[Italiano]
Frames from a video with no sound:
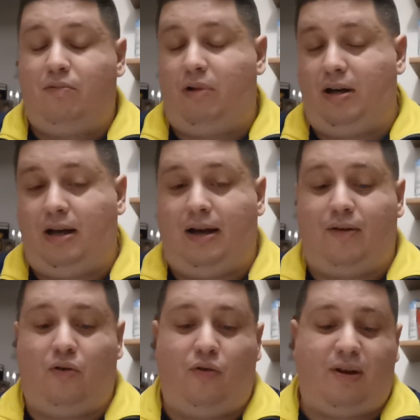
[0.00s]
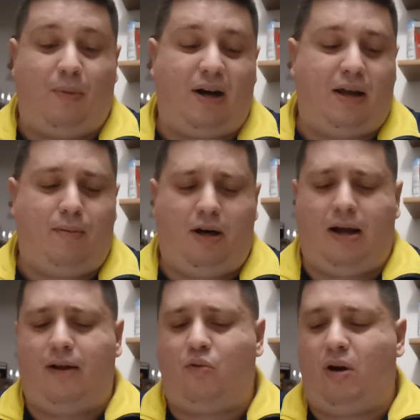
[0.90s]
quindi adesso non siamo a
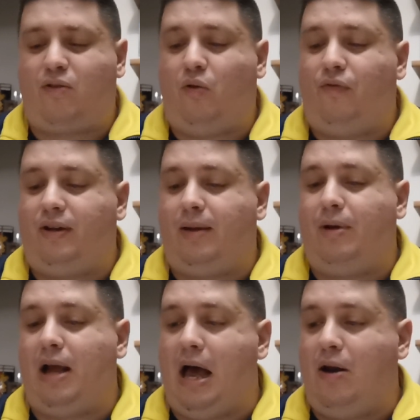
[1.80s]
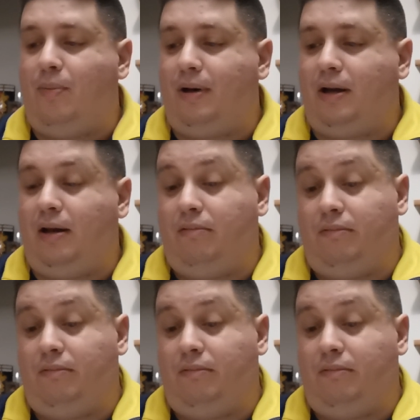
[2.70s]
recriminare su una sconfitta a Milano perché